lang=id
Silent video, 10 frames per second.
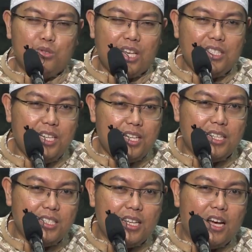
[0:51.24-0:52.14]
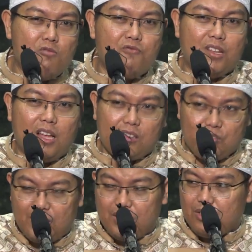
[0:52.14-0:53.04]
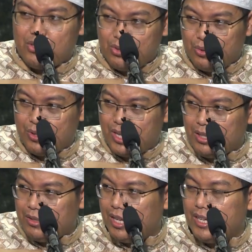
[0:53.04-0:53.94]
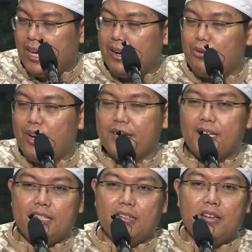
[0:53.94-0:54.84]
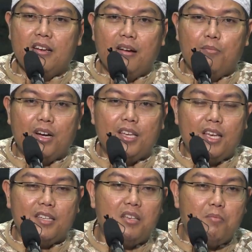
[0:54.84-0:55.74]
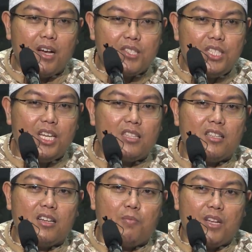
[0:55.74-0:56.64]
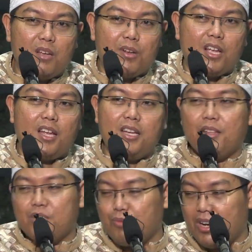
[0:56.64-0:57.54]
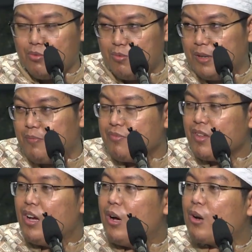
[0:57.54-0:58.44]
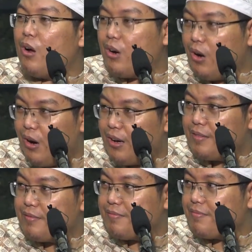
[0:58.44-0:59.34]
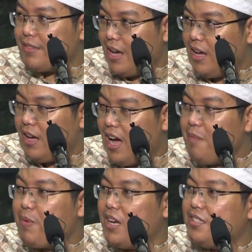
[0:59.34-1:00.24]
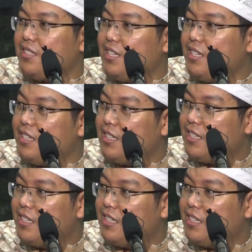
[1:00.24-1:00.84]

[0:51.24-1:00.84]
uzayyinanna lahum fil ardi. Sungguh ya Allah, aku akan menghiasi maksiat kepada mereka di atas muka bumi rokok ya apa sisi